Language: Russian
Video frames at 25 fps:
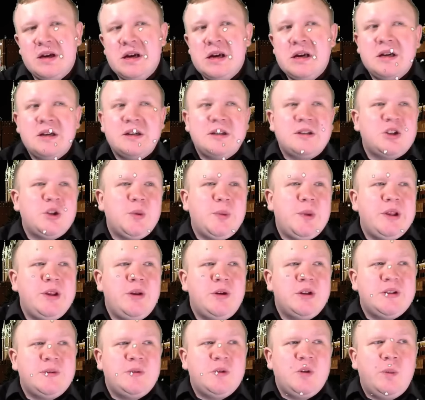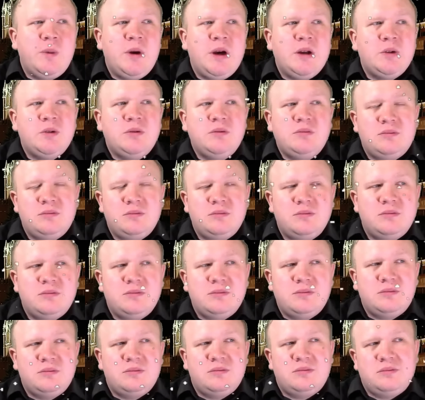Что планируется в новом году?
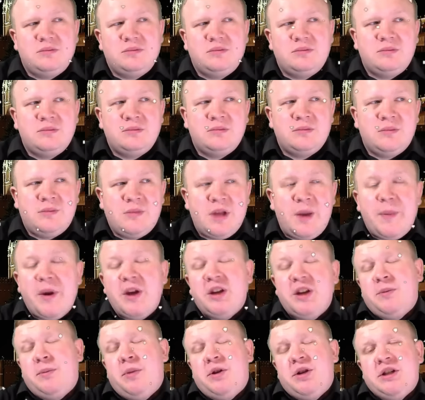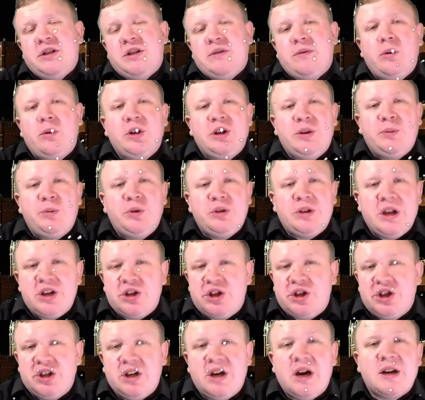Опять же, большинство года будет, конечно
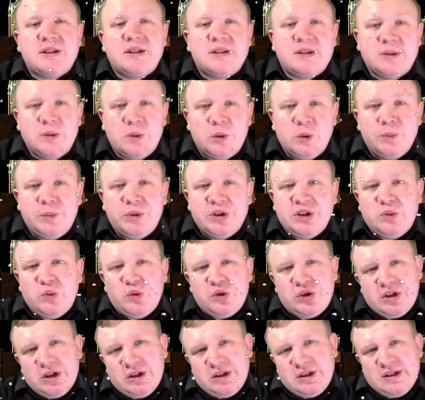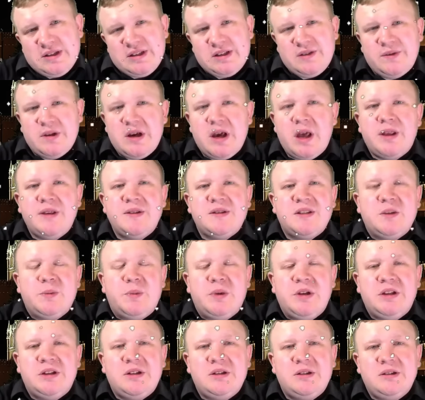же, Харстоун, потому что это основная
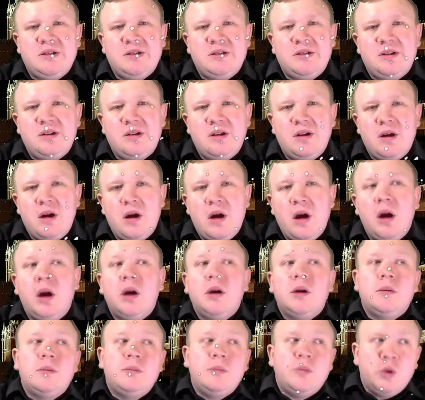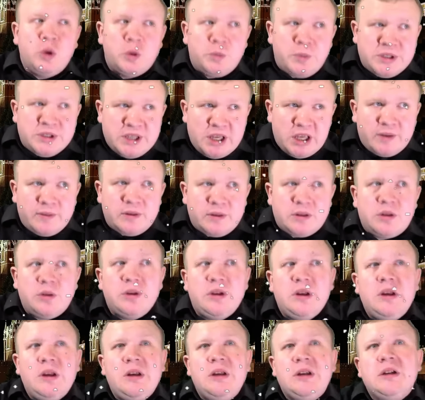дисциплина. Будут проскакивать
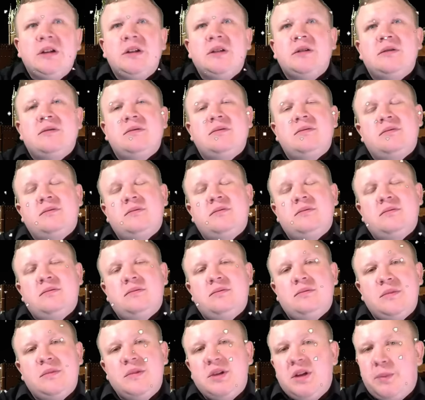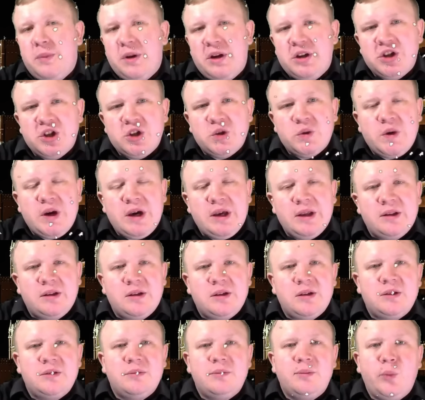другие игры, не
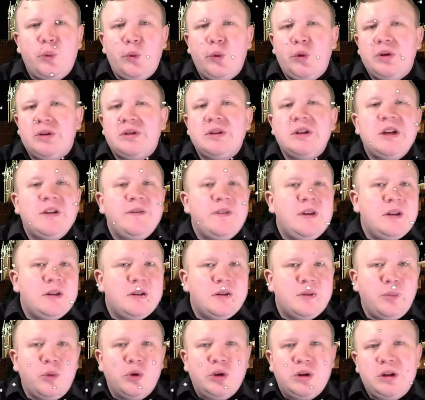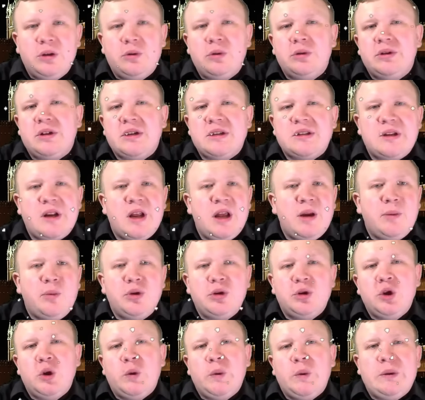переживайте. Будет и Гвинт, будет и Counter-Strike,
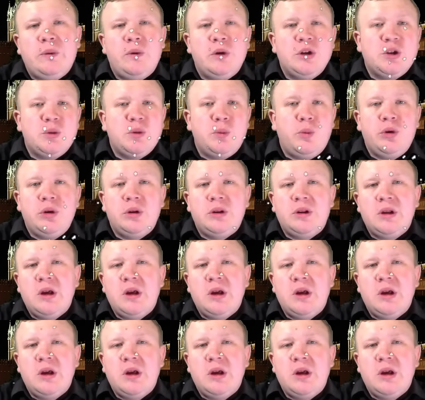будет и Overwatch, будет